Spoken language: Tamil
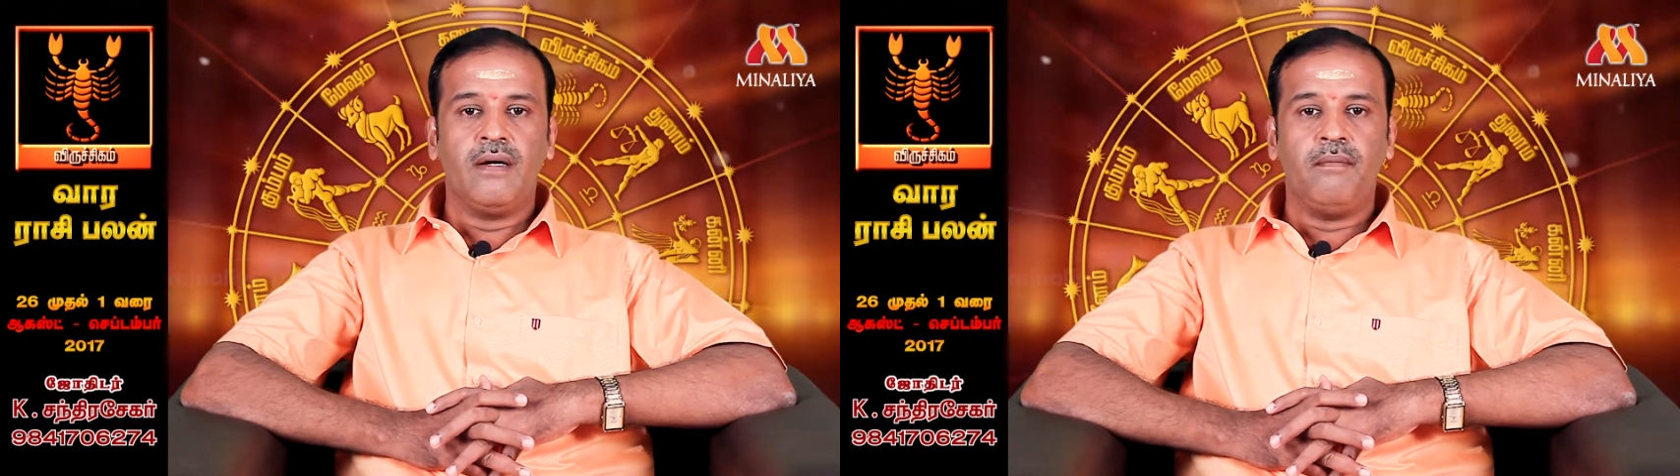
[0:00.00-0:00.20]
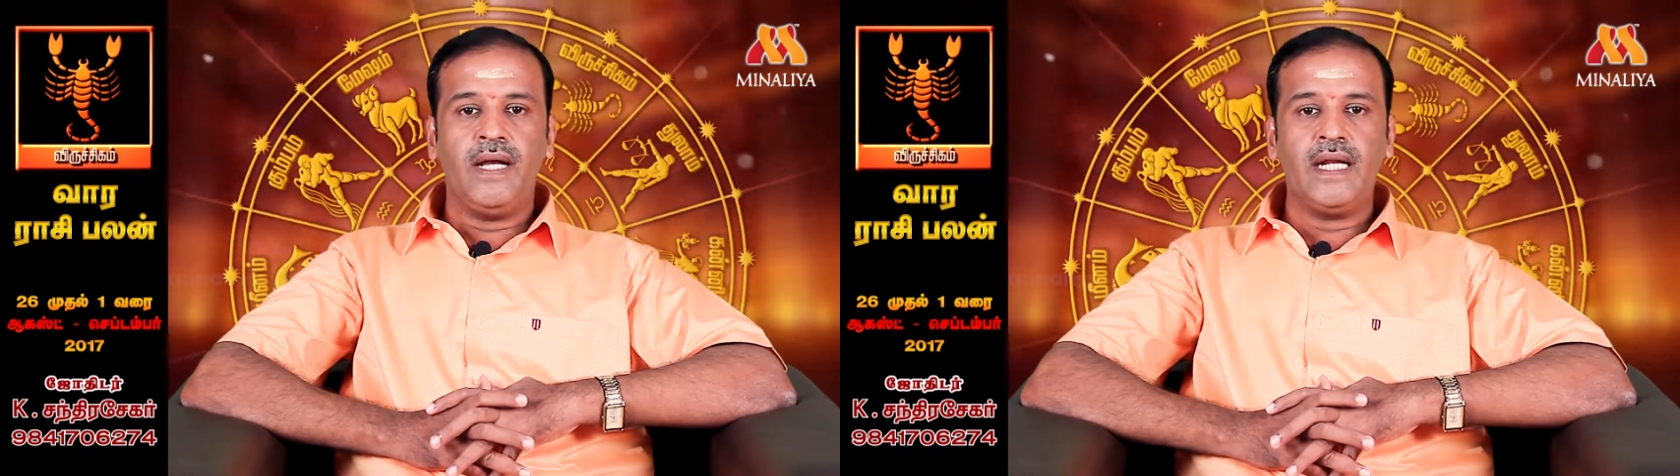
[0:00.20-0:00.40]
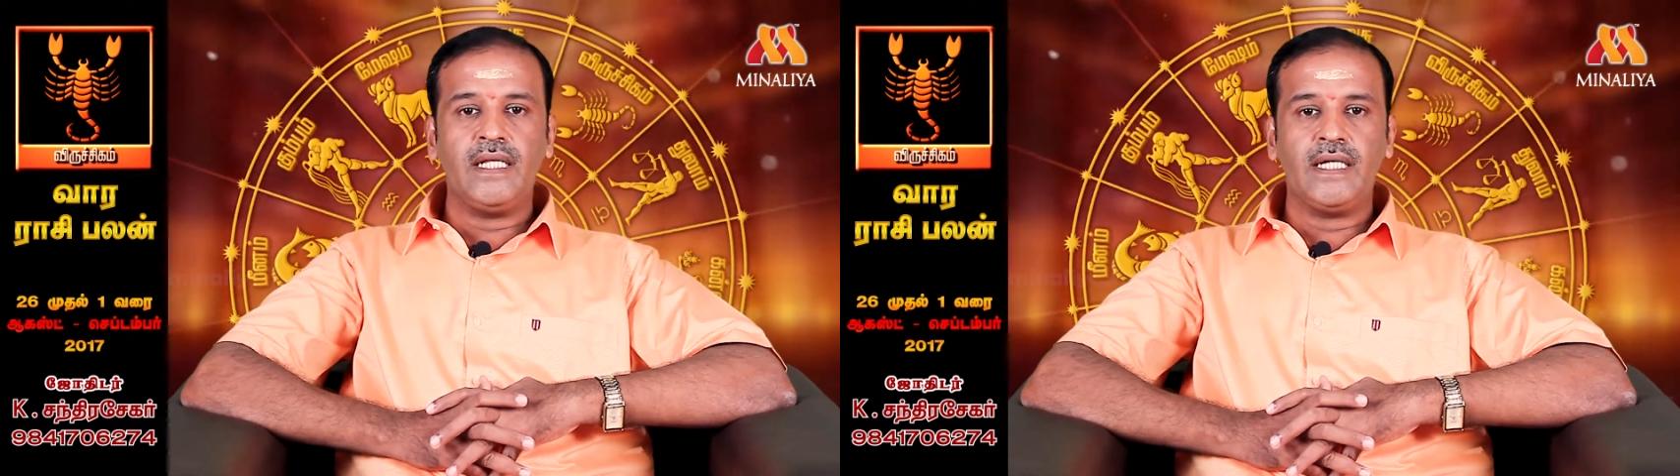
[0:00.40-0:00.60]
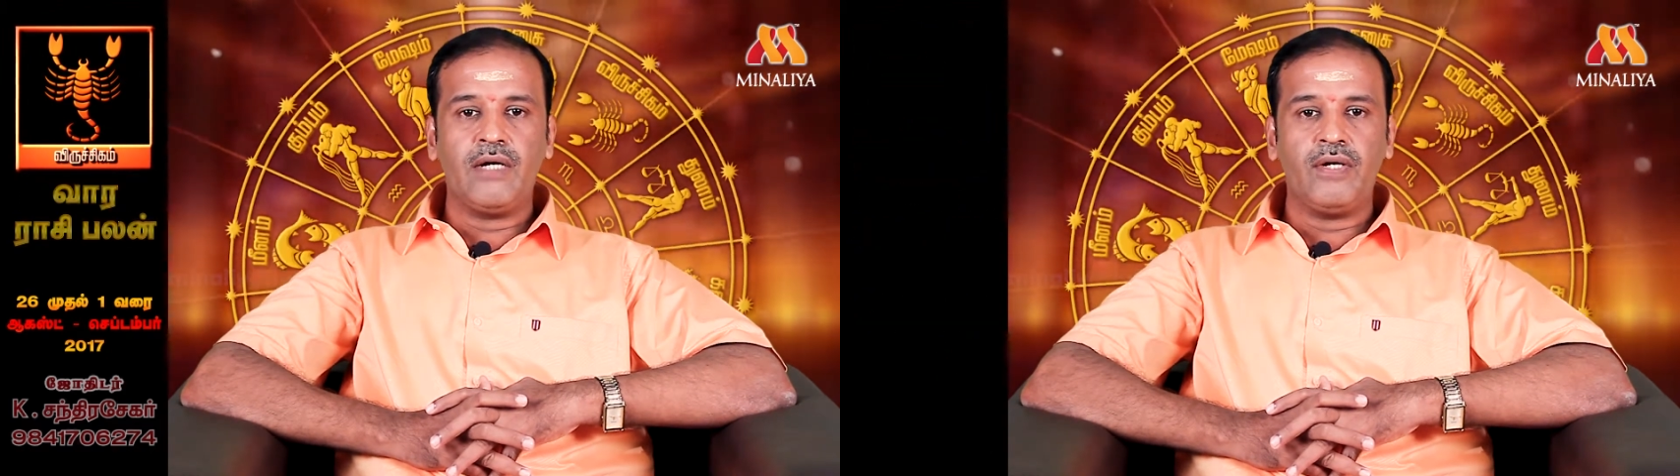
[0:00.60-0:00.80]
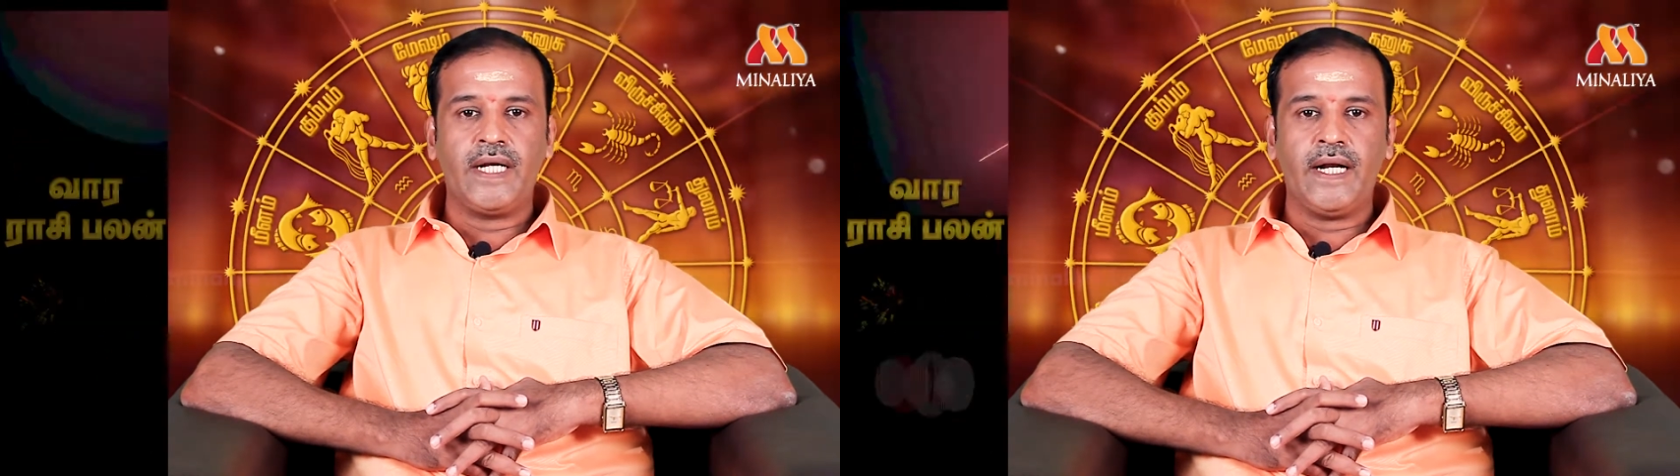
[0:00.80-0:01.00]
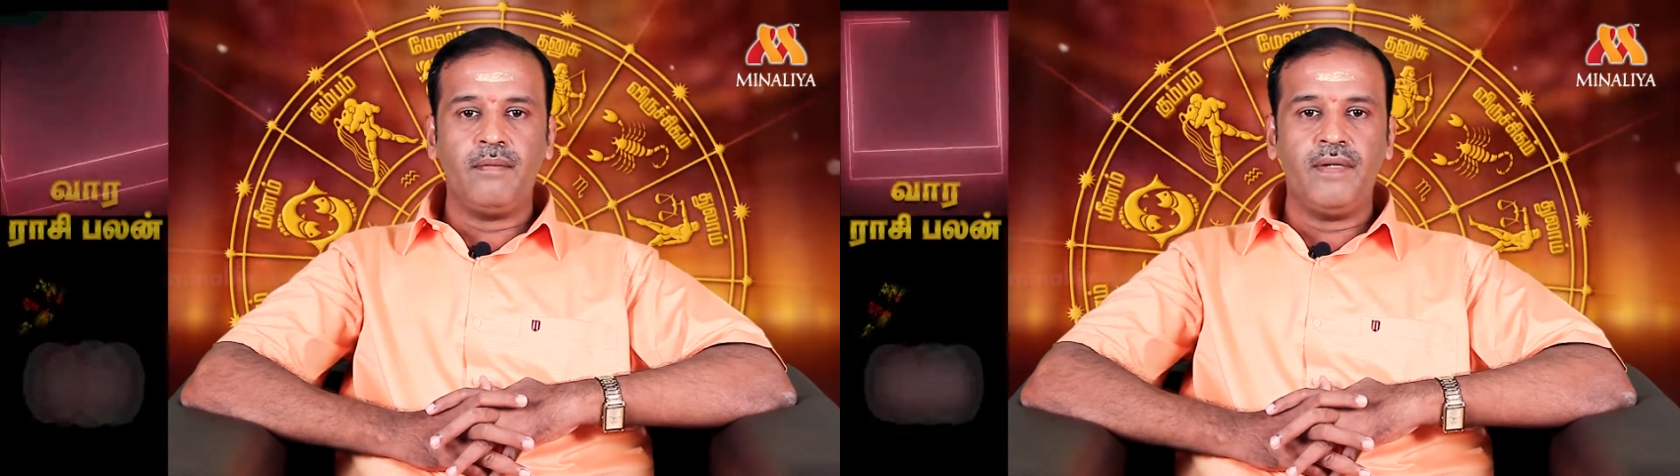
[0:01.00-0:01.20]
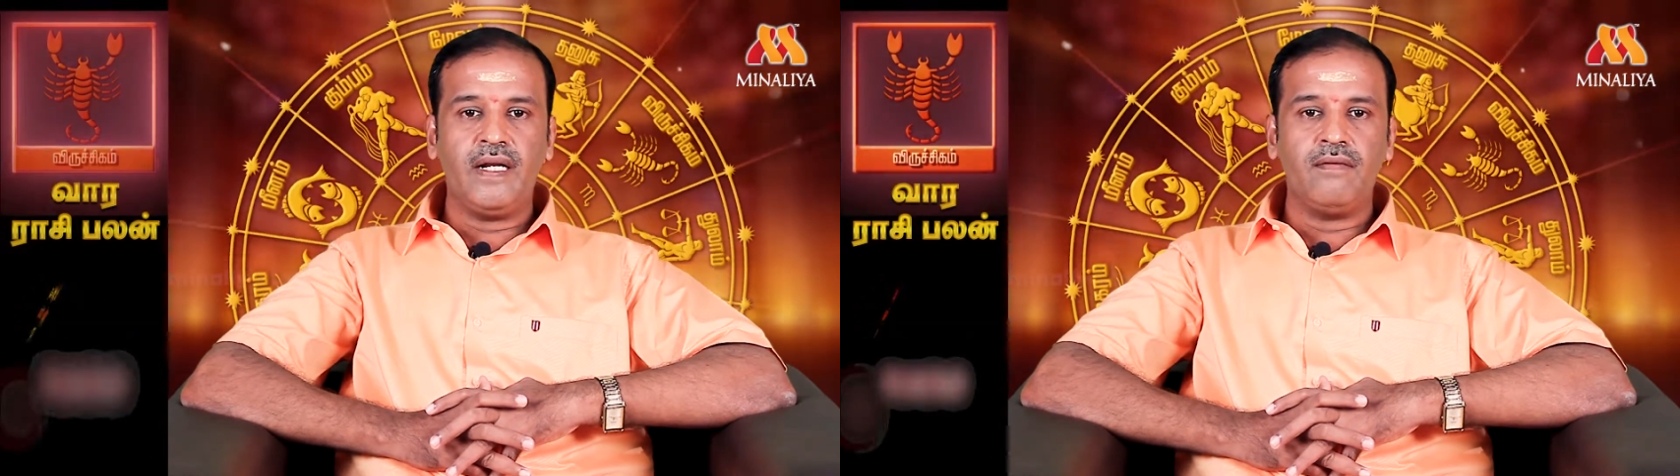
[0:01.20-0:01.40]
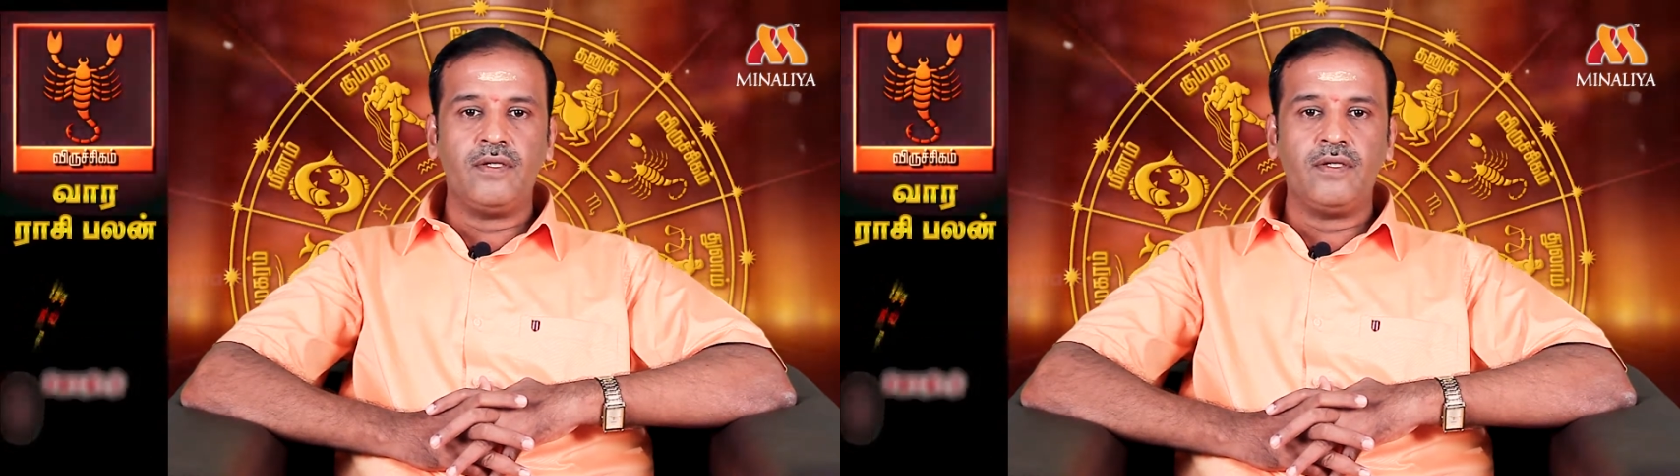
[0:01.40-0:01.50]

மேலதிகளுடைய கெடுபிடிகள்